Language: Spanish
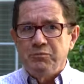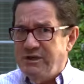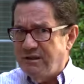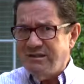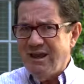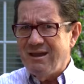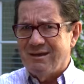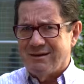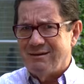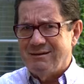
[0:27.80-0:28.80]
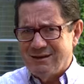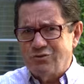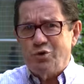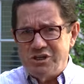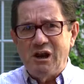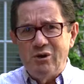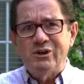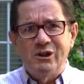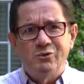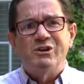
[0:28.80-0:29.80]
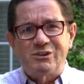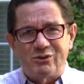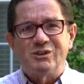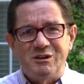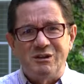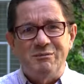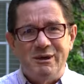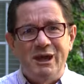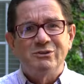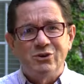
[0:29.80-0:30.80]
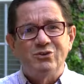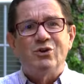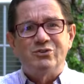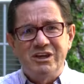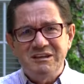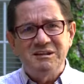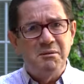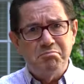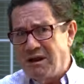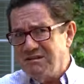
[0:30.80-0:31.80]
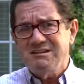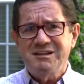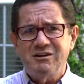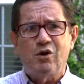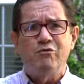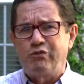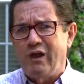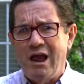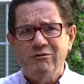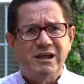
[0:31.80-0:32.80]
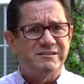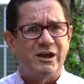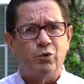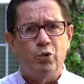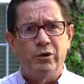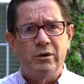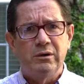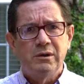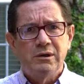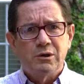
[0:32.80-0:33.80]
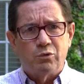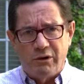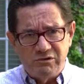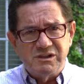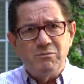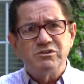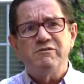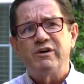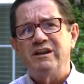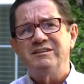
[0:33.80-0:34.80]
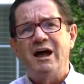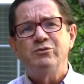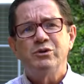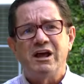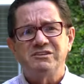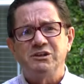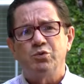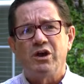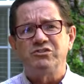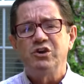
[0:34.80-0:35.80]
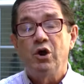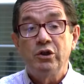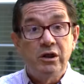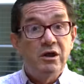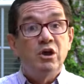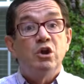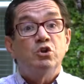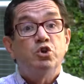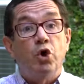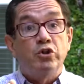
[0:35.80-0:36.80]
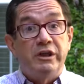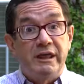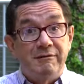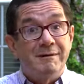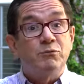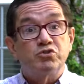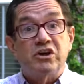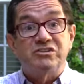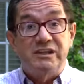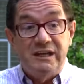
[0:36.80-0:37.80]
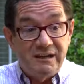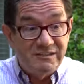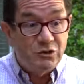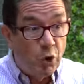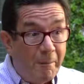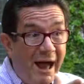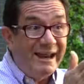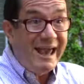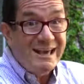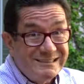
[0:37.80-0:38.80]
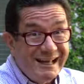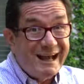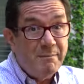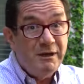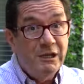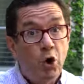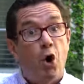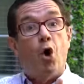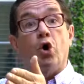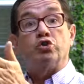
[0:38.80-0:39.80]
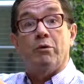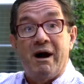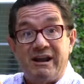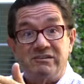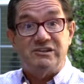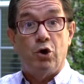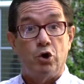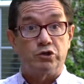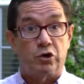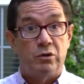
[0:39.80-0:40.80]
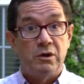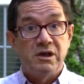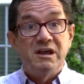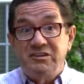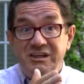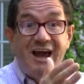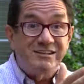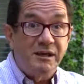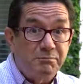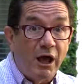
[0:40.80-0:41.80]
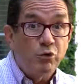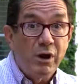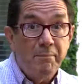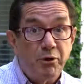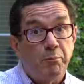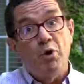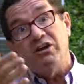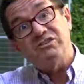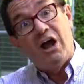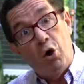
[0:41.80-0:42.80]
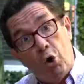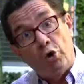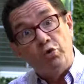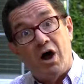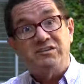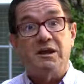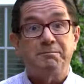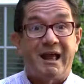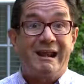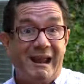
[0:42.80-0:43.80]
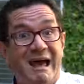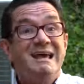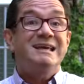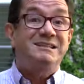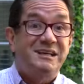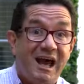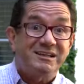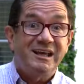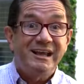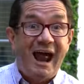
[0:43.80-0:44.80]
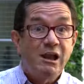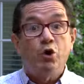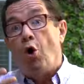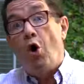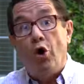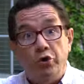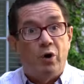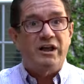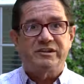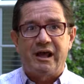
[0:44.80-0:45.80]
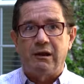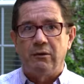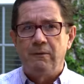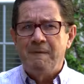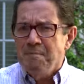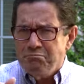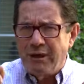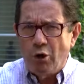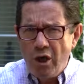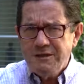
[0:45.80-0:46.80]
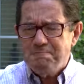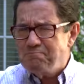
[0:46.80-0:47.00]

Y es que eh, Escuchar lo que nuestros sentimientos nos dicen parece ser confiable y seguro cuando estamos enfrentando una situación donde debemos decidir si tomar este camino o tomar este otro, si aceptar una propuesta o no aceptarla, si hacer algo o no hacerlo. Pero hoy